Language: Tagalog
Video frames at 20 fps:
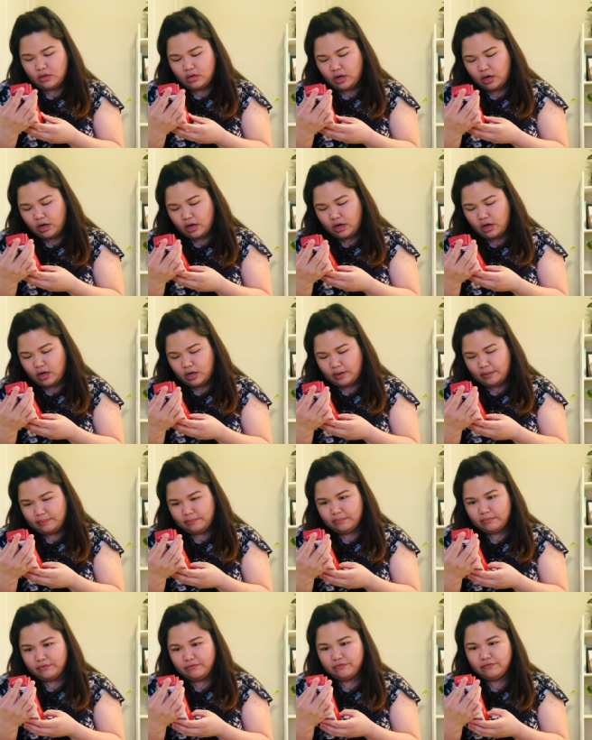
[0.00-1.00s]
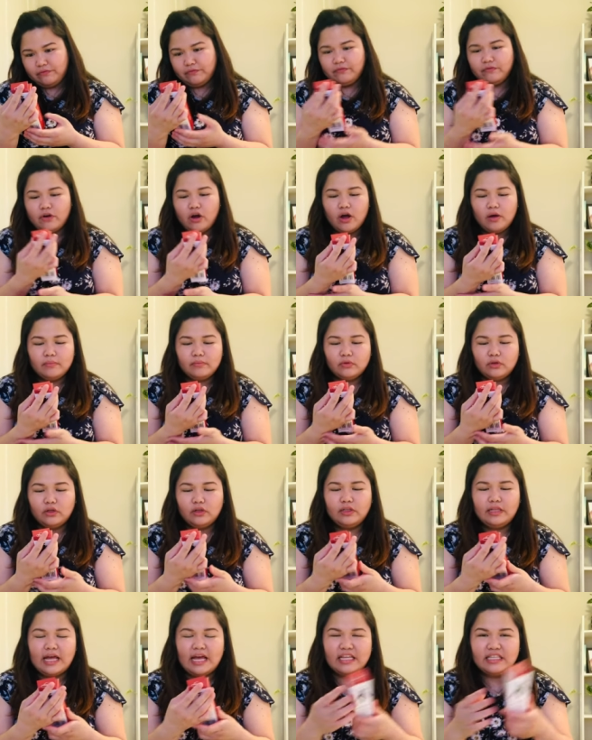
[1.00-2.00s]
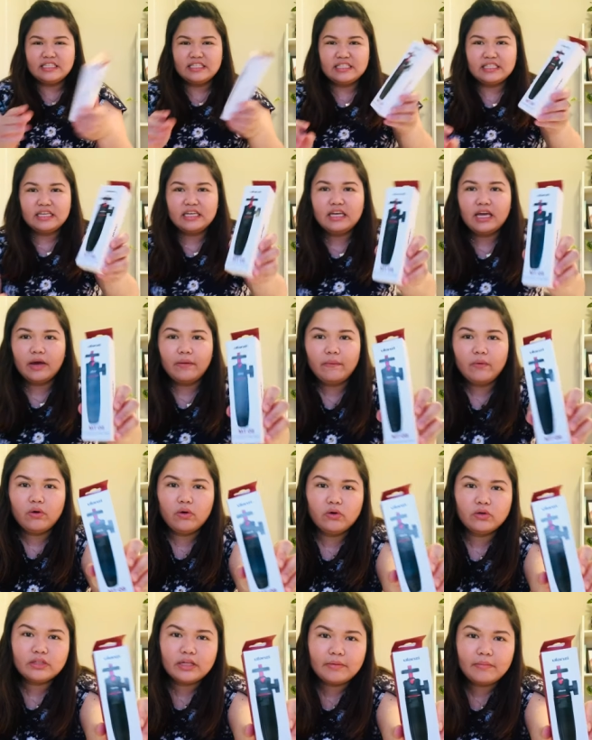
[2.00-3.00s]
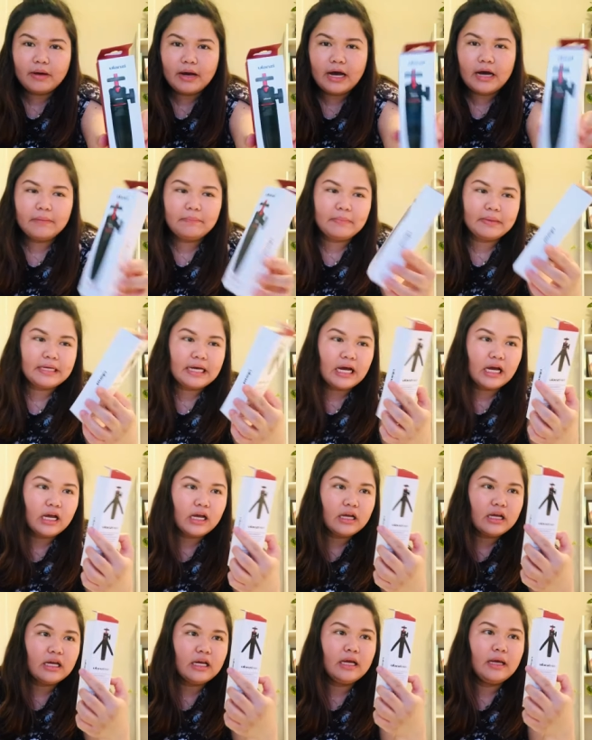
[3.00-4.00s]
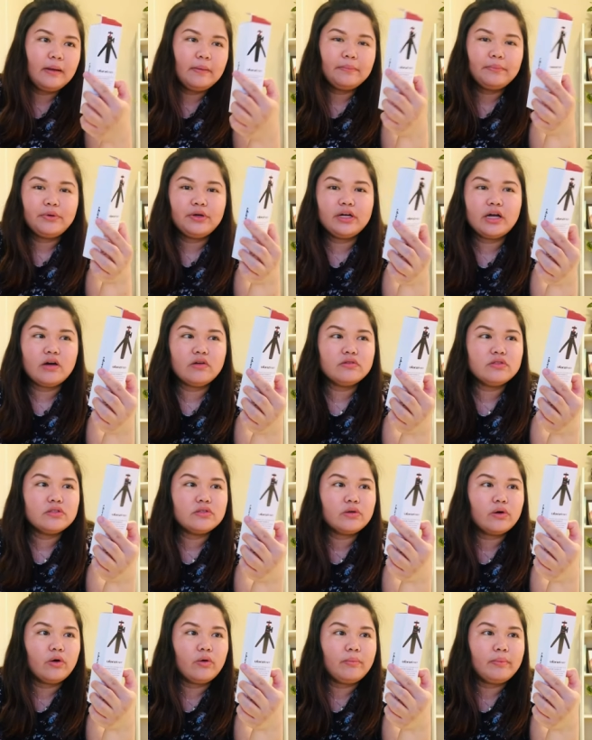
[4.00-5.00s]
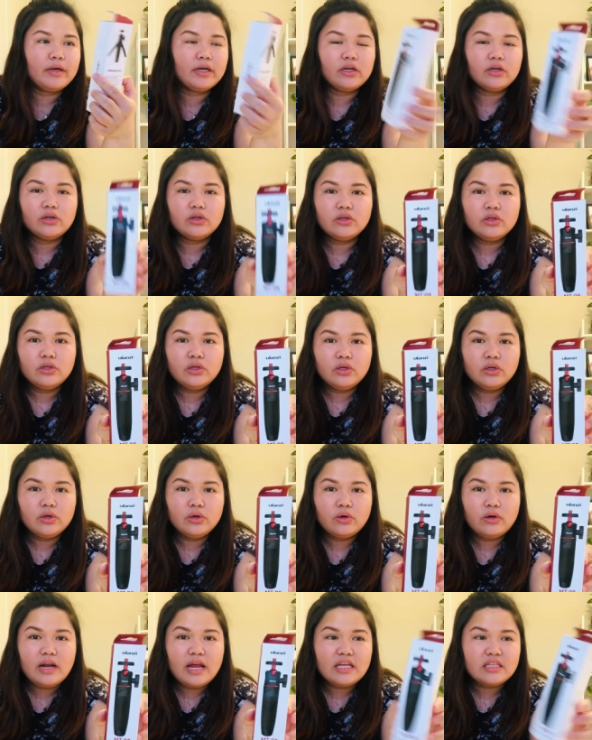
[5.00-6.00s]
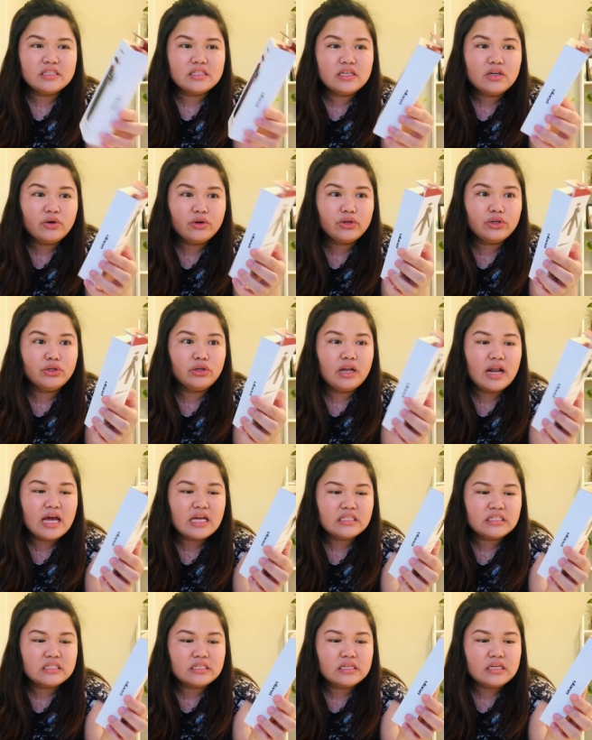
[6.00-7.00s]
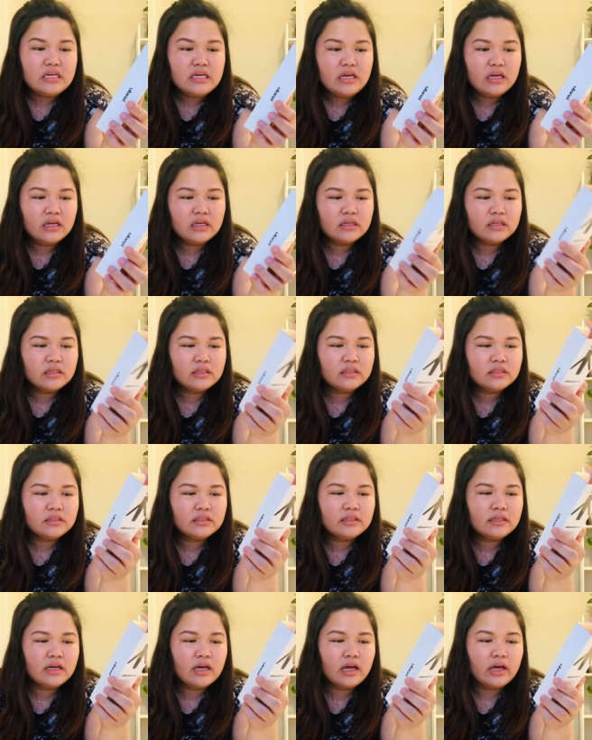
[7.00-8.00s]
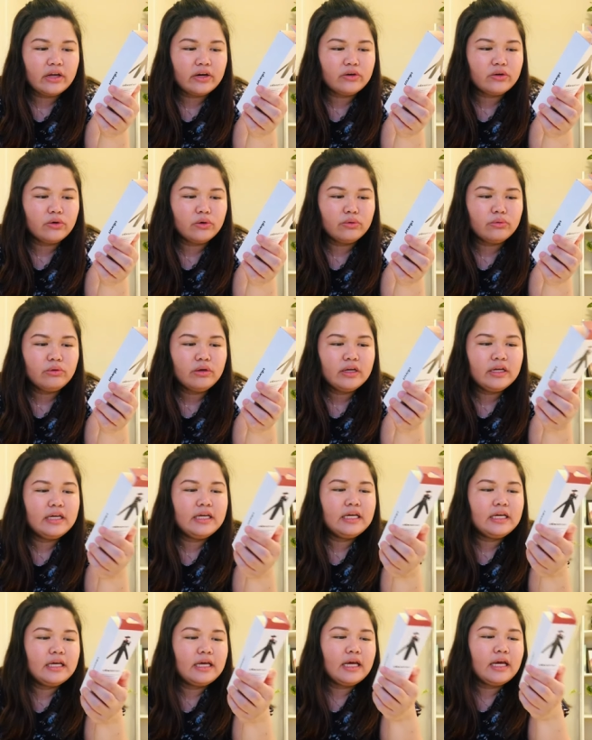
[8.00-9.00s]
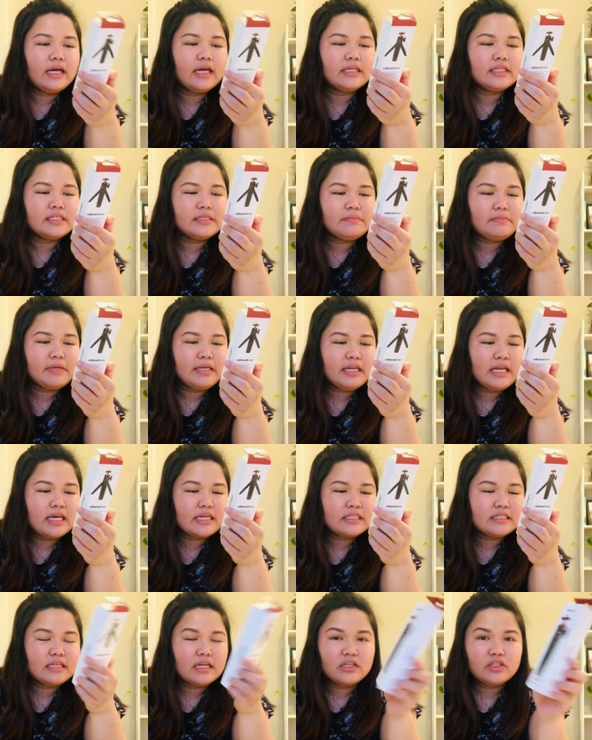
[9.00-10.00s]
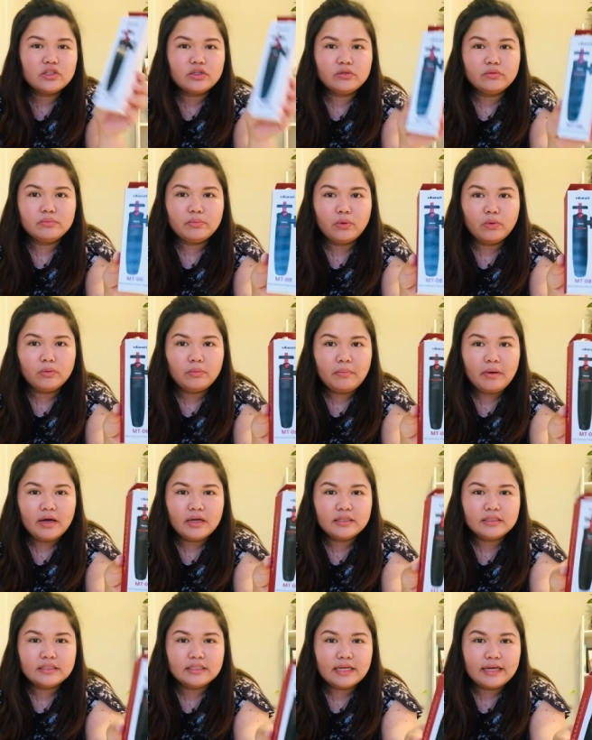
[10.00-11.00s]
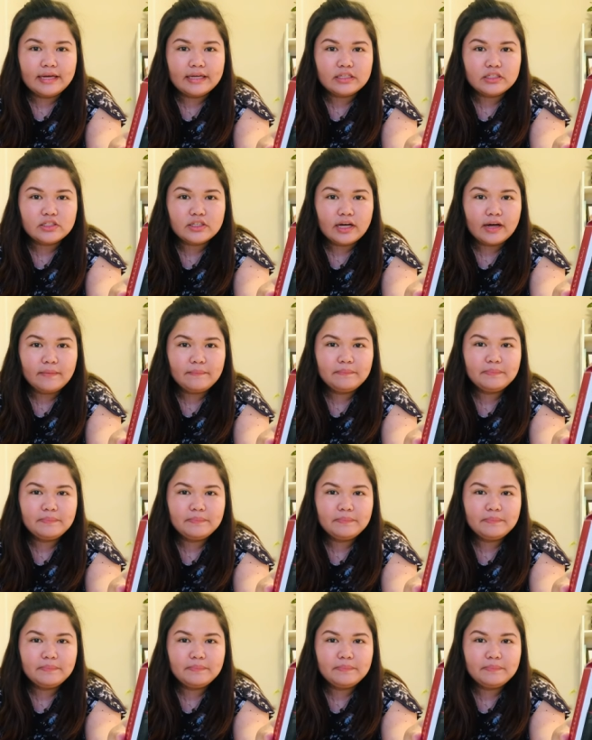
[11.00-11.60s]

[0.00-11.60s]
Um, from Olanzi. Ewan ko kung naman ang pagkaka pronounce ko, pero Ulanzi or Yulanzi. I don't know. It's mean Extension Pole Pad. Ayan siya.